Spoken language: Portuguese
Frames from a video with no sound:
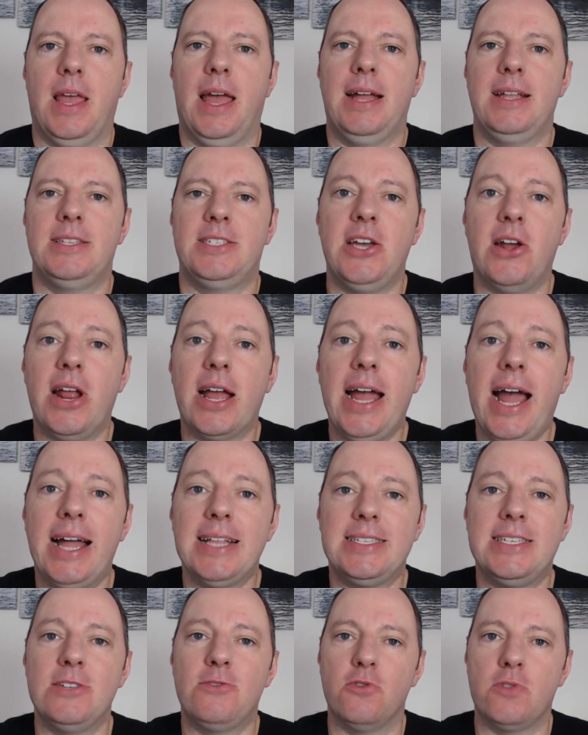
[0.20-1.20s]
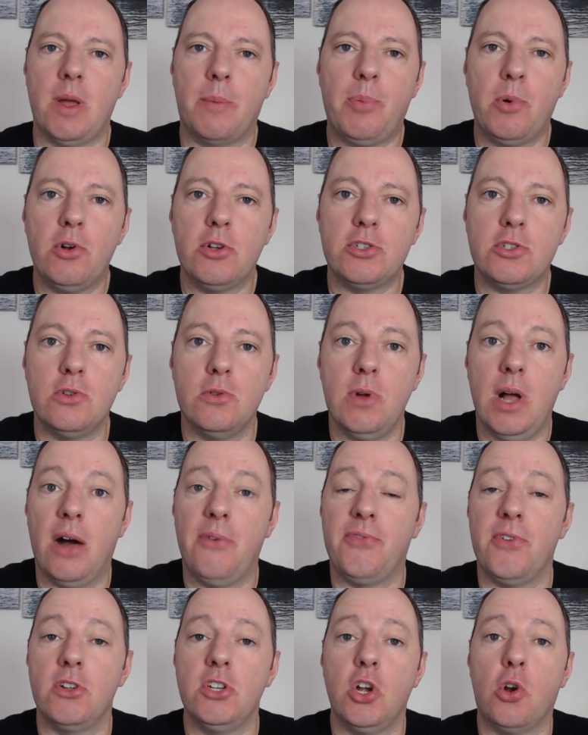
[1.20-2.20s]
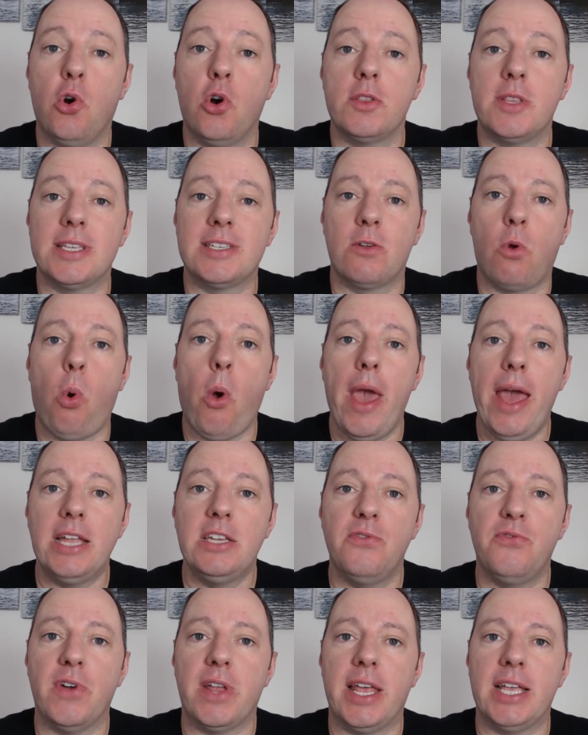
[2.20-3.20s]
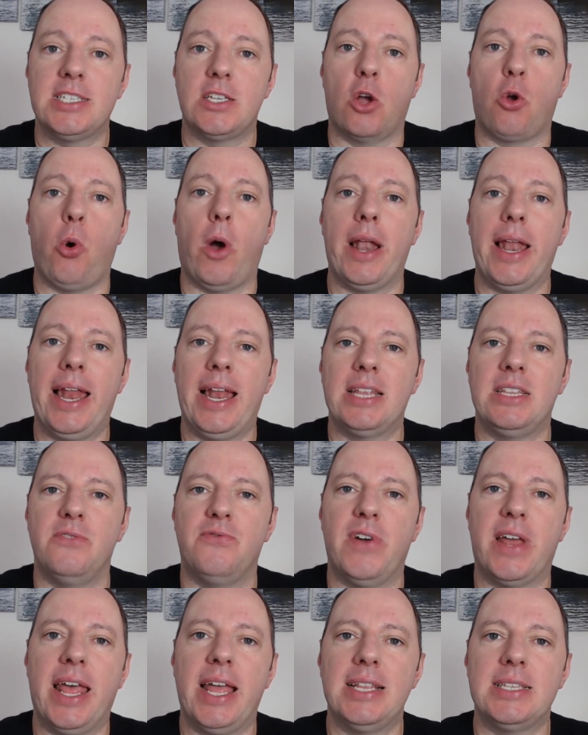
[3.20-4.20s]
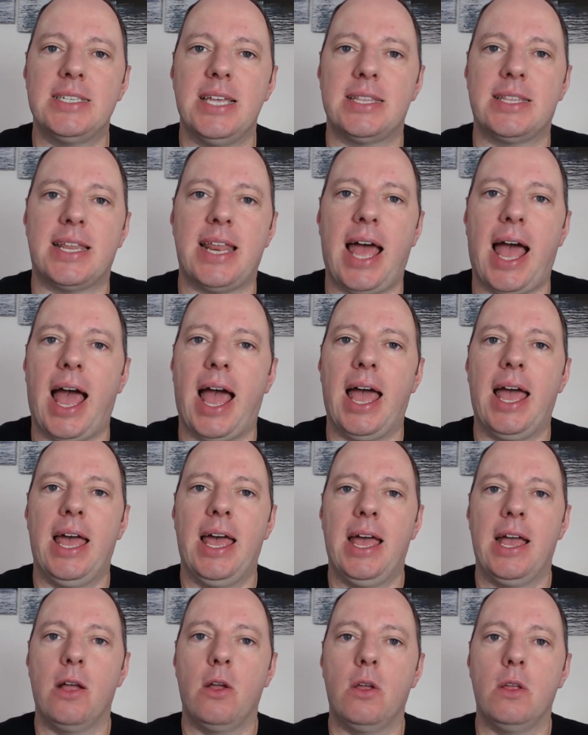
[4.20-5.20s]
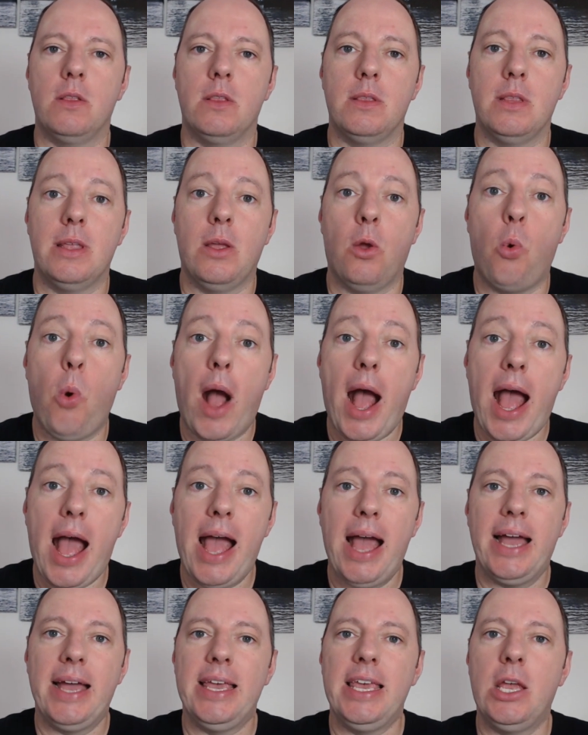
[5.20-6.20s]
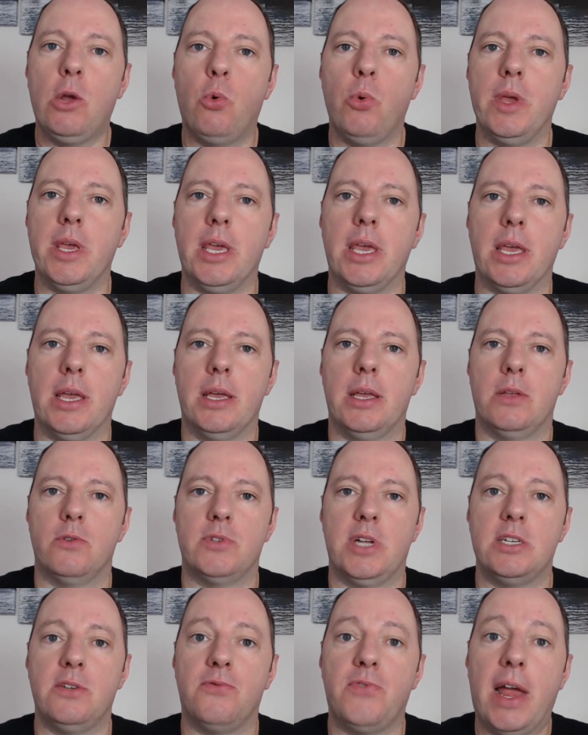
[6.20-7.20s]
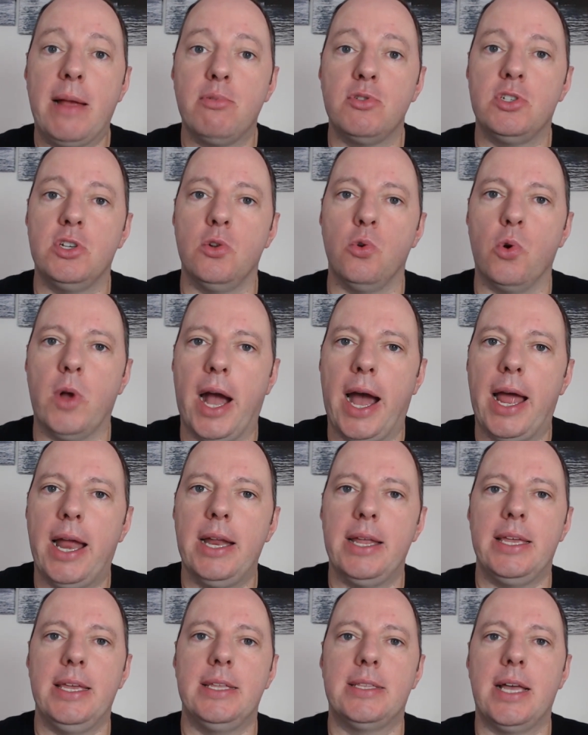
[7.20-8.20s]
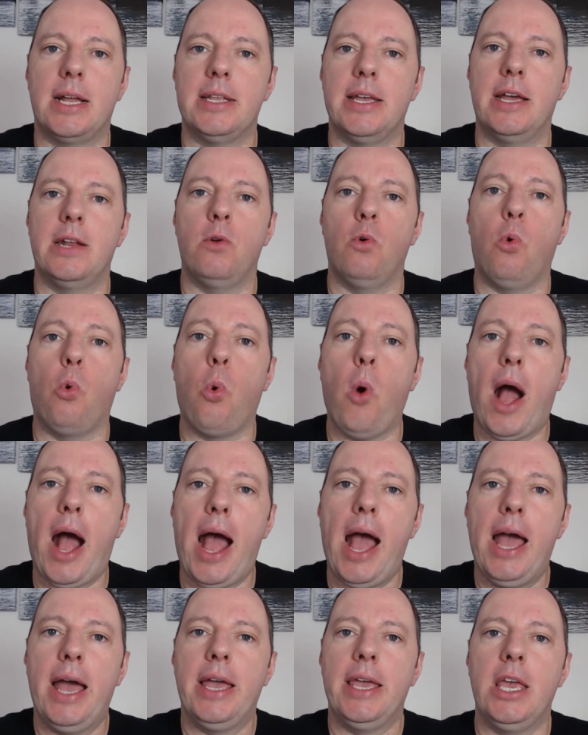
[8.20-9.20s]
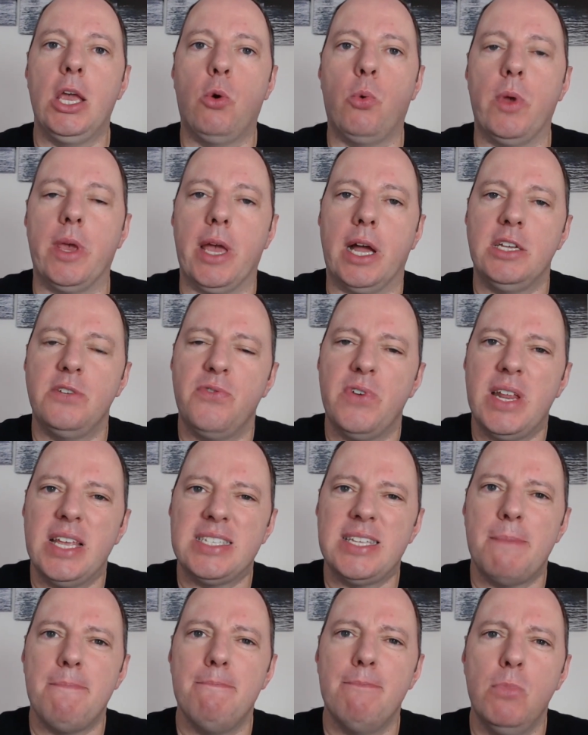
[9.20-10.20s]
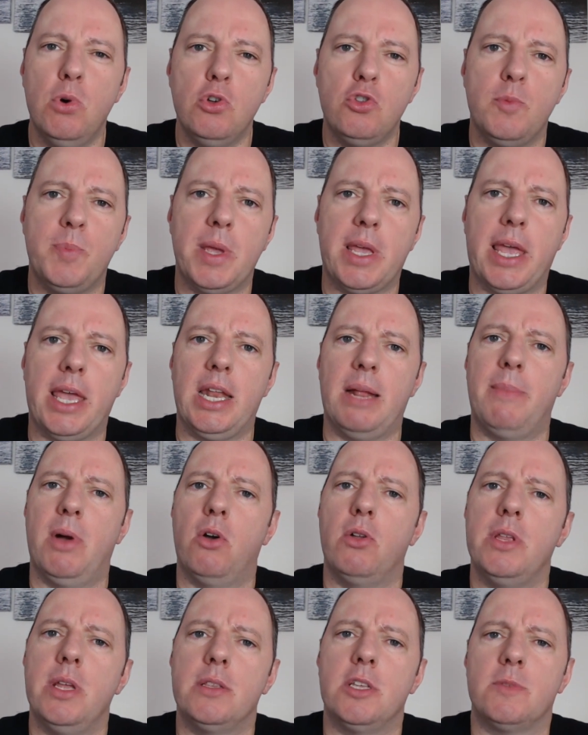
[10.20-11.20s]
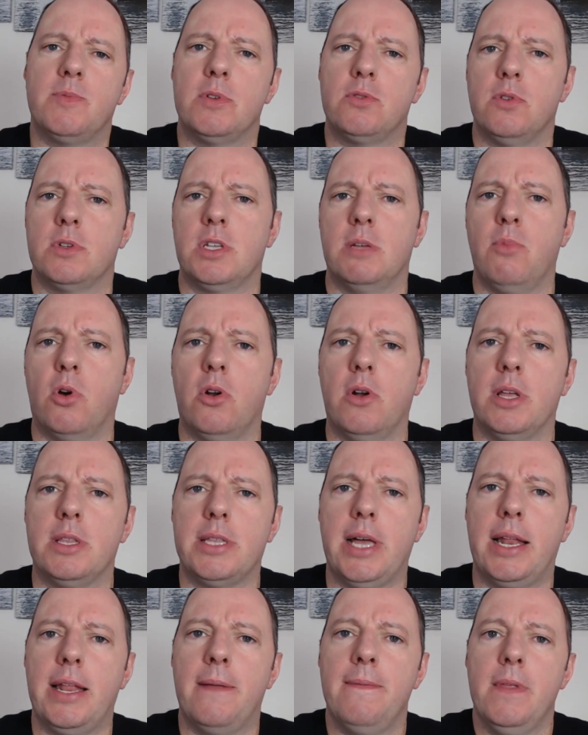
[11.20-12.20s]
Ciao ragazzi, tutto a posto? Afinal de contas, qual é a diferença, qual é a diferença tra qua e qui, os advérbios de lugar em italiano qua e qui. A diferença é muito pequena, a maioria das pessoas que moram na Itália,